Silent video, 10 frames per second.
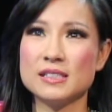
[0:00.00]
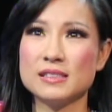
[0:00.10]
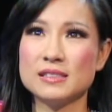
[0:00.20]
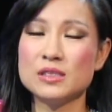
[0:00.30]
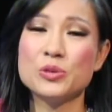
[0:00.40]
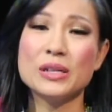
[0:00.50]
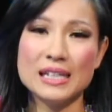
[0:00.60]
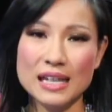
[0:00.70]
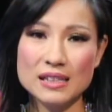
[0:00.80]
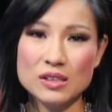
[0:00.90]
sự khuyến
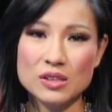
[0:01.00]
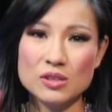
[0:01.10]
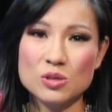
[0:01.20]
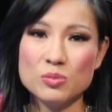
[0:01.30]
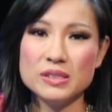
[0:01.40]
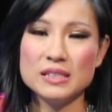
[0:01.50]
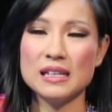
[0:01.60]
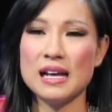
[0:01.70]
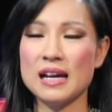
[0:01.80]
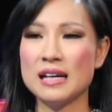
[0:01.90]
khích, cũng như
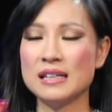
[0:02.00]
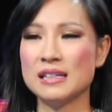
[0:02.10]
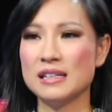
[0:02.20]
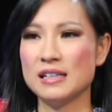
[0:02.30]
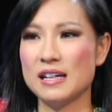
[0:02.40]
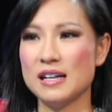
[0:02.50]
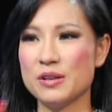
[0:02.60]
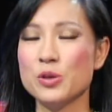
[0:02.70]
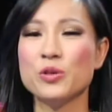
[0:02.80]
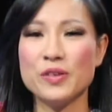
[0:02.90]
là
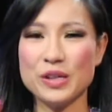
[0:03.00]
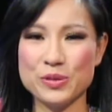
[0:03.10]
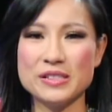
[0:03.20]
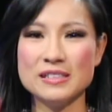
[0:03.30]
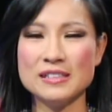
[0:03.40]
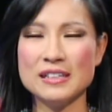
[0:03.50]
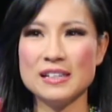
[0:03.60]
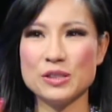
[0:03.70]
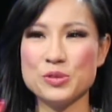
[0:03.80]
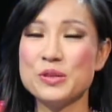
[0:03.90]
đối với Thùy Dương.
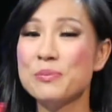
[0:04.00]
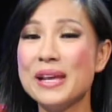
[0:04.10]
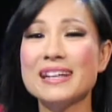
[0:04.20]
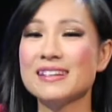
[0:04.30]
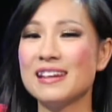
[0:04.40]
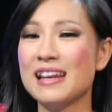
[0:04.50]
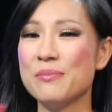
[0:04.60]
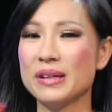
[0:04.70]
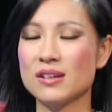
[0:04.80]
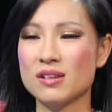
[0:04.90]
Thùy Dương biết là
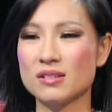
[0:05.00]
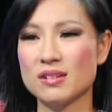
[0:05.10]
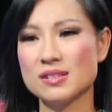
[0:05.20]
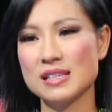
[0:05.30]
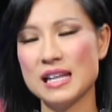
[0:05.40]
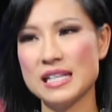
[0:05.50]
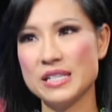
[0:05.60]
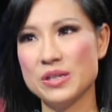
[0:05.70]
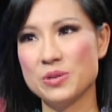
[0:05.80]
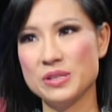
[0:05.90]
mình còn có rất là
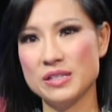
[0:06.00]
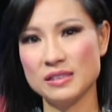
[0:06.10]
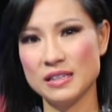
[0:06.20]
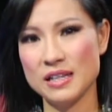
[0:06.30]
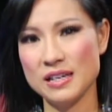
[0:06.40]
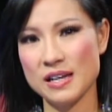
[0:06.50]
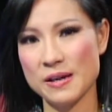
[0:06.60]
nhiều những cái